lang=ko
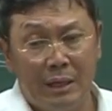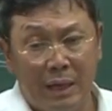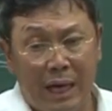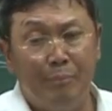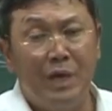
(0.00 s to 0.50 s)

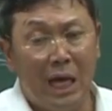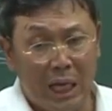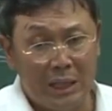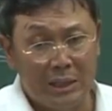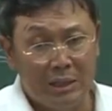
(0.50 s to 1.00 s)

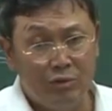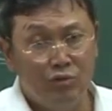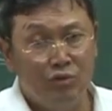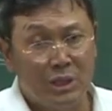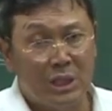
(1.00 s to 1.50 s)
함양의 그
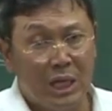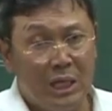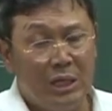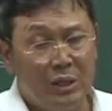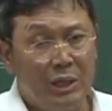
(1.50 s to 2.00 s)

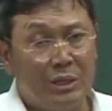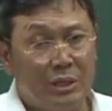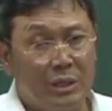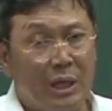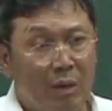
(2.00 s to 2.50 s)
덕운전사에
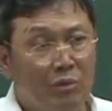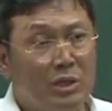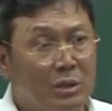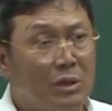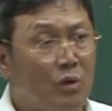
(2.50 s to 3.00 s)
여기서 이렇게 한
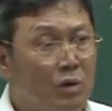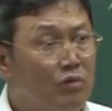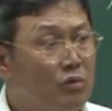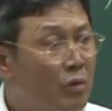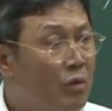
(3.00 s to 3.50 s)
번씩 서로
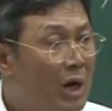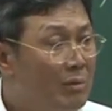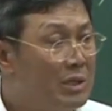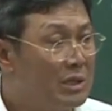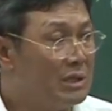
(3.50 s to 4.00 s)
얼굴 보고
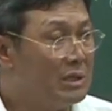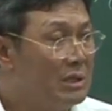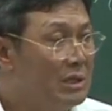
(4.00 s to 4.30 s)
하면서